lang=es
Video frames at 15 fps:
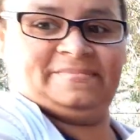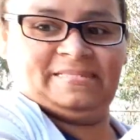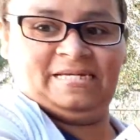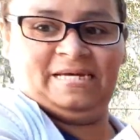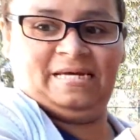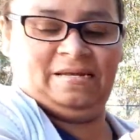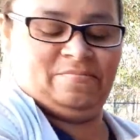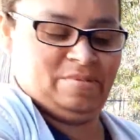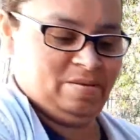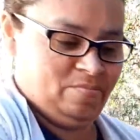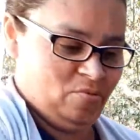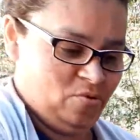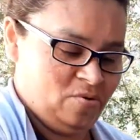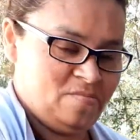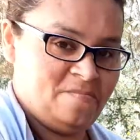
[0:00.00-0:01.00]
es el
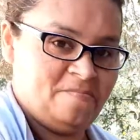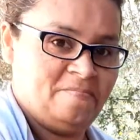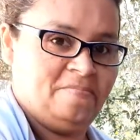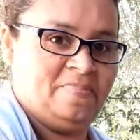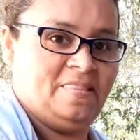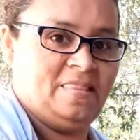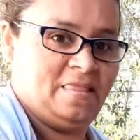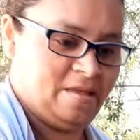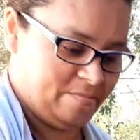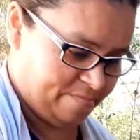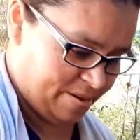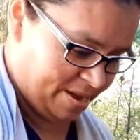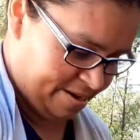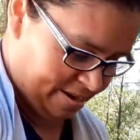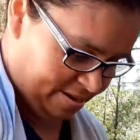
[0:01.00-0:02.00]
mismo, la
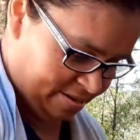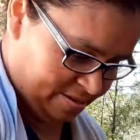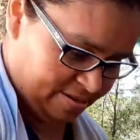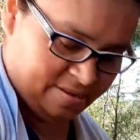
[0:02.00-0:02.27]
pana,